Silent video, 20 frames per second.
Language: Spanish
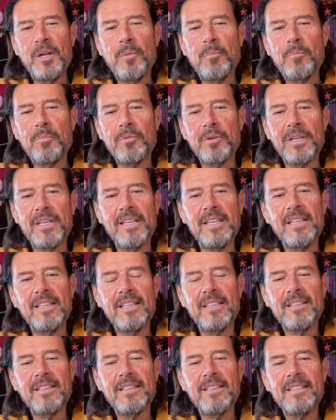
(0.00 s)

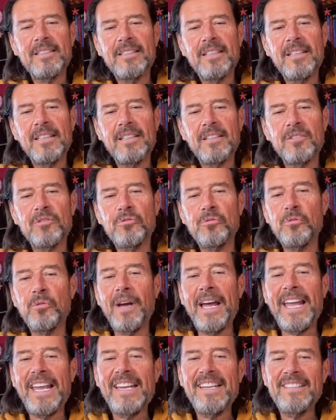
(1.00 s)
pues su
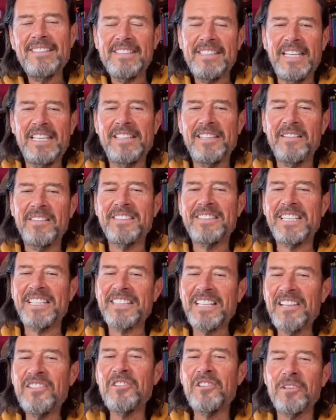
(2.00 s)
ex estaba
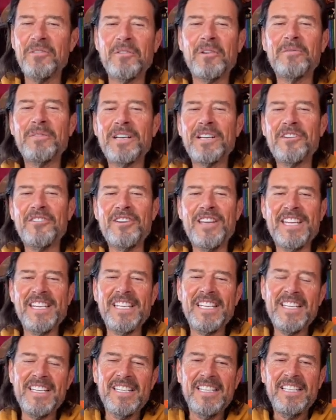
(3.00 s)
tratando de volver con
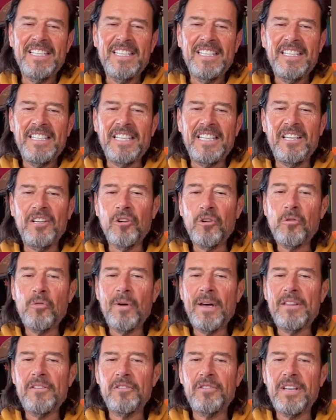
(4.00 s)
ella y los
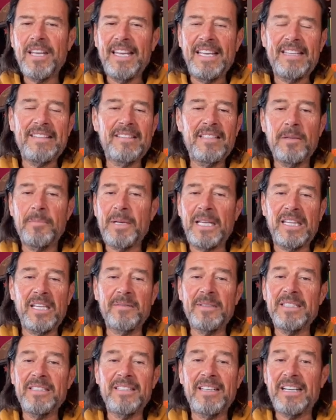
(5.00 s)
cuadros que antes
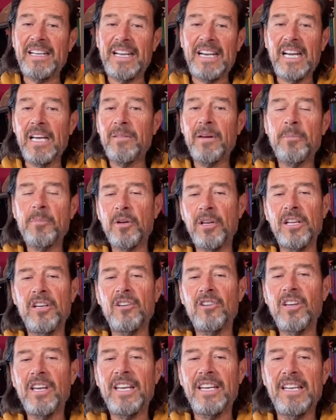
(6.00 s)
prácticamente regalaba porque no
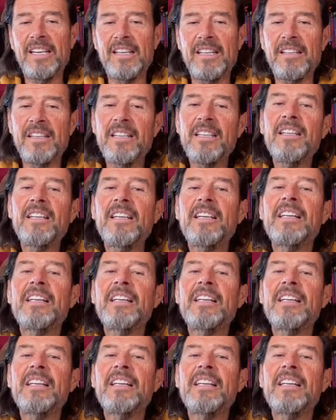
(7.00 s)
los quería nadie,